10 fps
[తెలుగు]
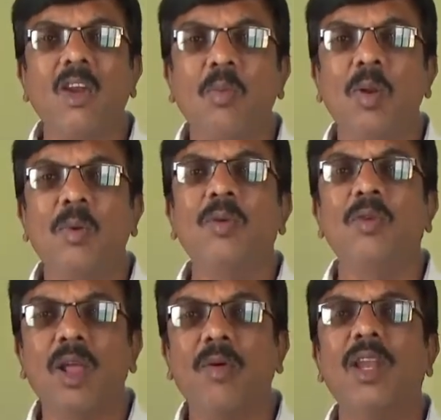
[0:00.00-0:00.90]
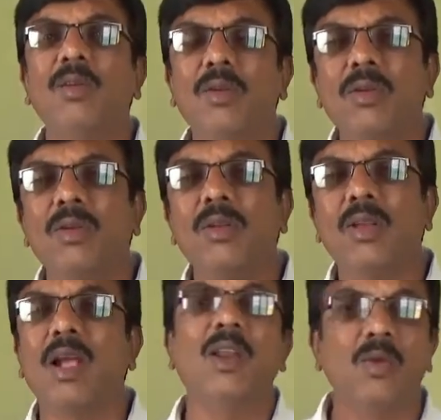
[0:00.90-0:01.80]
లోపలి పోయి ఉన్నావని
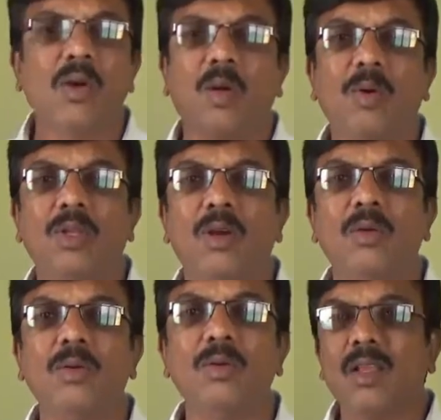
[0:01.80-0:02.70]
నున్నగా నూక్కపోతాడు